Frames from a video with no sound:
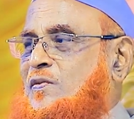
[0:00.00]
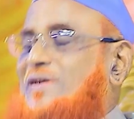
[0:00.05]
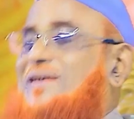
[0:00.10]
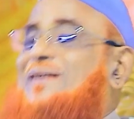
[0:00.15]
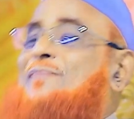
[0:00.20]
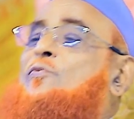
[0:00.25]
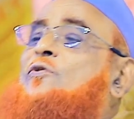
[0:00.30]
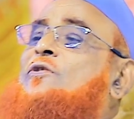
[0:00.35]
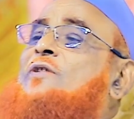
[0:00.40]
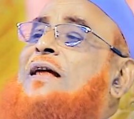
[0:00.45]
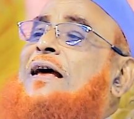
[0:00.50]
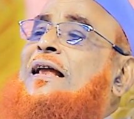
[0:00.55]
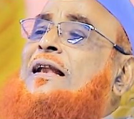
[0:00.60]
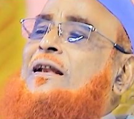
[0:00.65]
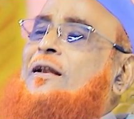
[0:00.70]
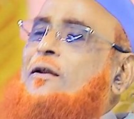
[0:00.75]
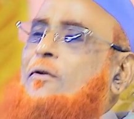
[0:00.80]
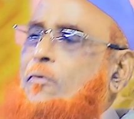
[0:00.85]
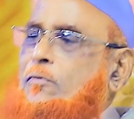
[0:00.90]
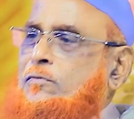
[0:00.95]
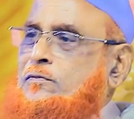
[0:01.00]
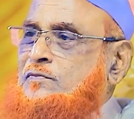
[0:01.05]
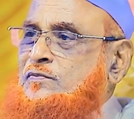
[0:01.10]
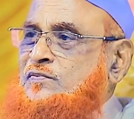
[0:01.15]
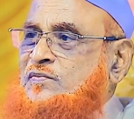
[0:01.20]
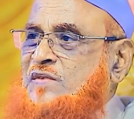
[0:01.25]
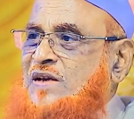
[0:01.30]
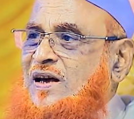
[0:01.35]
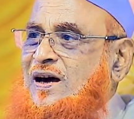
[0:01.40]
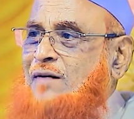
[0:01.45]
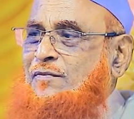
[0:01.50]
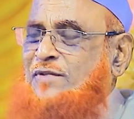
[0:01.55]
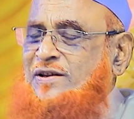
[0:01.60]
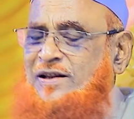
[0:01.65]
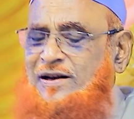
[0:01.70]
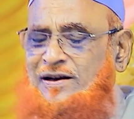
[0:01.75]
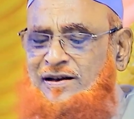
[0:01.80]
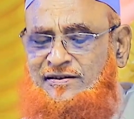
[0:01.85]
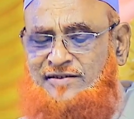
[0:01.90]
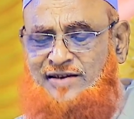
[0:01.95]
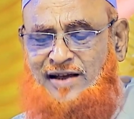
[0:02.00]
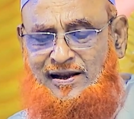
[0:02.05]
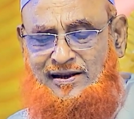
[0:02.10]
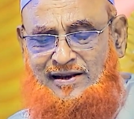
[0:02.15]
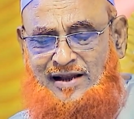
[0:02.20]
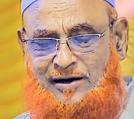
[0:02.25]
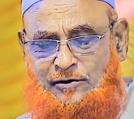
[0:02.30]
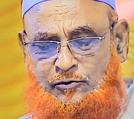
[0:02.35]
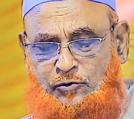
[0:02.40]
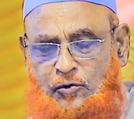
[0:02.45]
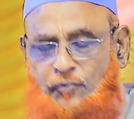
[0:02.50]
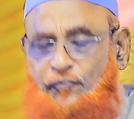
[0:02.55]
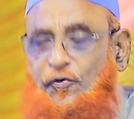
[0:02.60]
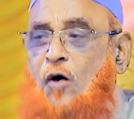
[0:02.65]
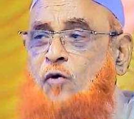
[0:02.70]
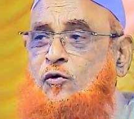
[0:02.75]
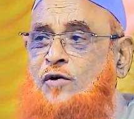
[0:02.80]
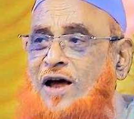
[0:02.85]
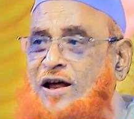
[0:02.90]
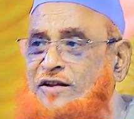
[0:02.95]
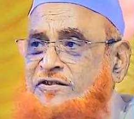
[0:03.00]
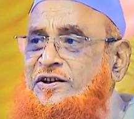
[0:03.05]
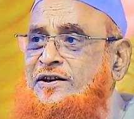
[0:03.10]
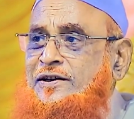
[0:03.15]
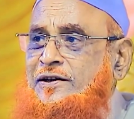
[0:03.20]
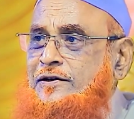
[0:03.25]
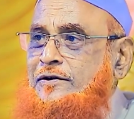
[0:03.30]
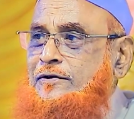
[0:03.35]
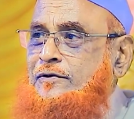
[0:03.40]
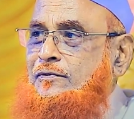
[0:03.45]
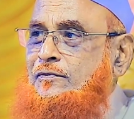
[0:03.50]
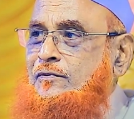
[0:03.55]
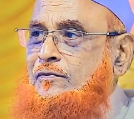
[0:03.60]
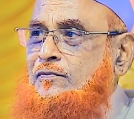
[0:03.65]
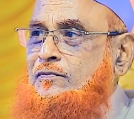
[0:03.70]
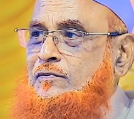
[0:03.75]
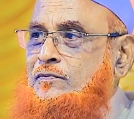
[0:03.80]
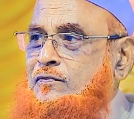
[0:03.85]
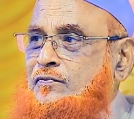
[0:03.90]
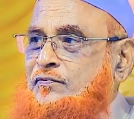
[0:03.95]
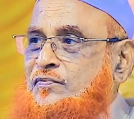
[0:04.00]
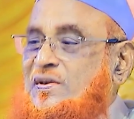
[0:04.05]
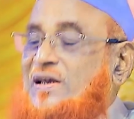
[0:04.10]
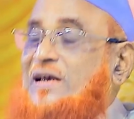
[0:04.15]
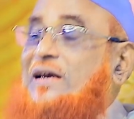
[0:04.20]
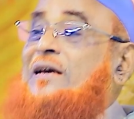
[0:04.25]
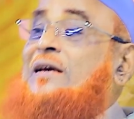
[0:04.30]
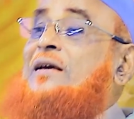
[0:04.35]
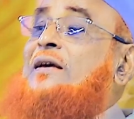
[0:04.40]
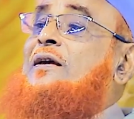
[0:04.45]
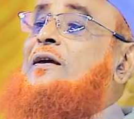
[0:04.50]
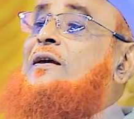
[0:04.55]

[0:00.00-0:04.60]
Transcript: কি বুঝলেন আমাদের কাছে আল্লাহর কোনো পাওনা আছে কি